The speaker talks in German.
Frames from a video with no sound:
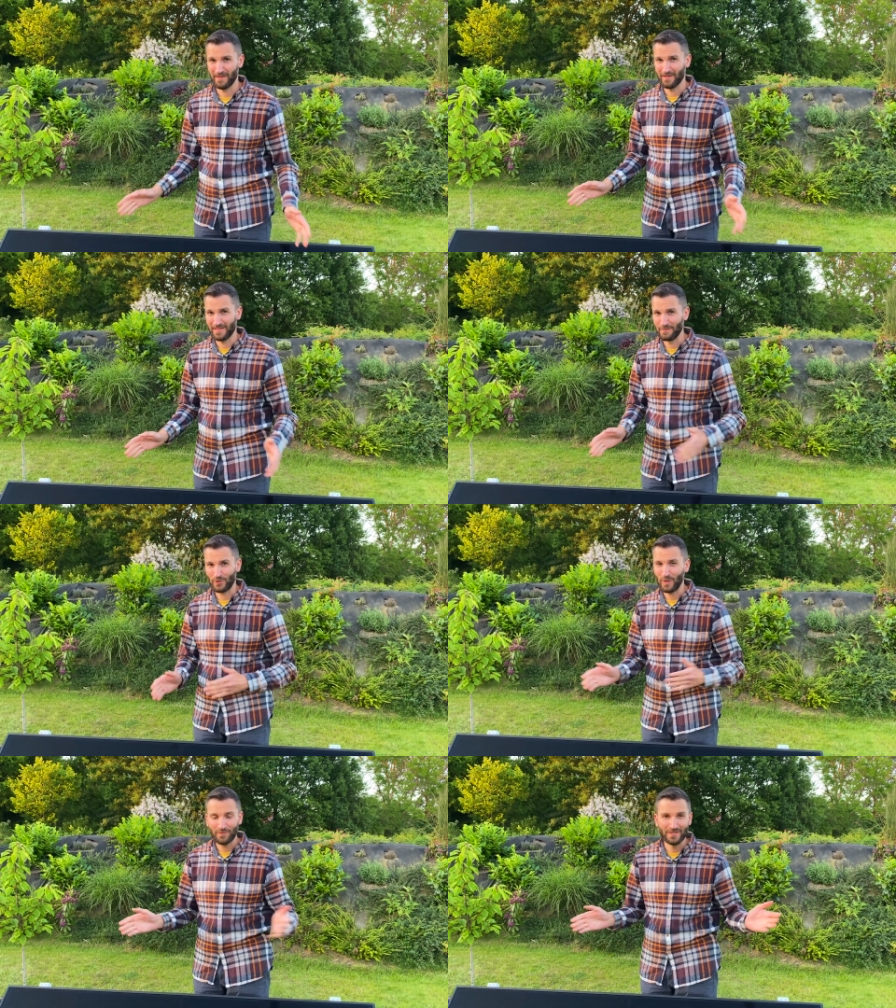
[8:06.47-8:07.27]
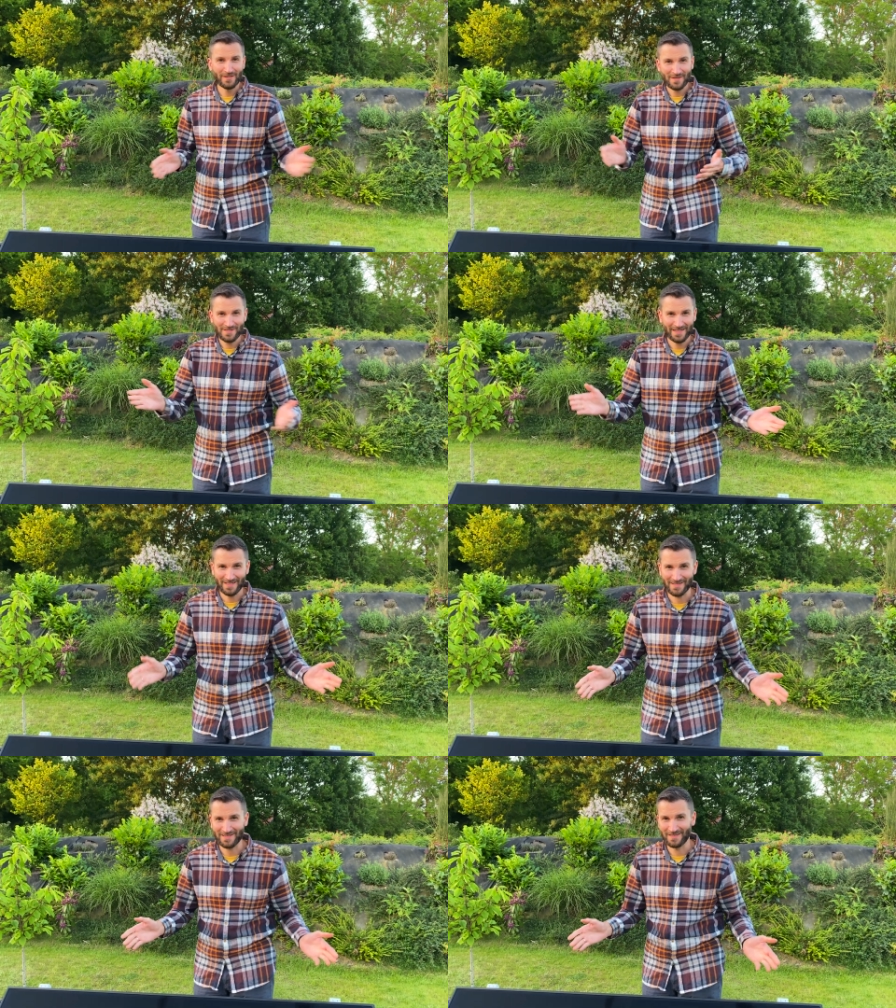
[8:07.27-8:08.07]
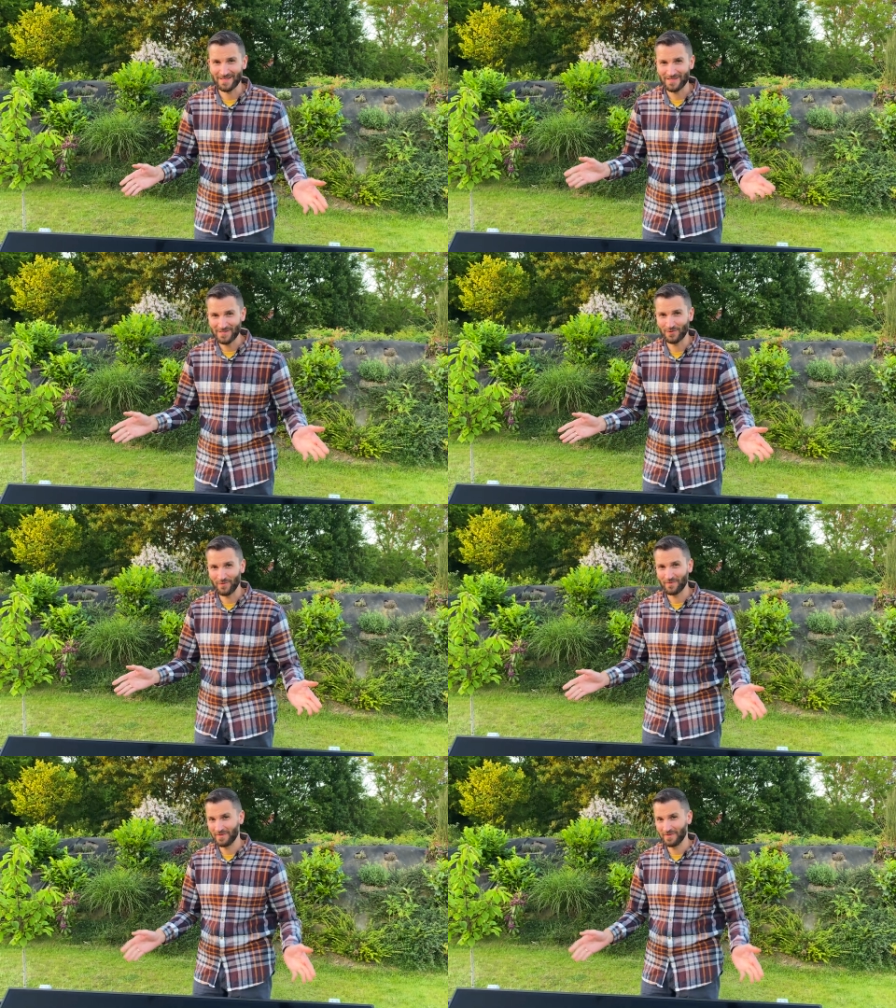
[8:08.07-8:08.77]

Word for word: Die bekommt ihr nirgends anders. Das ist so.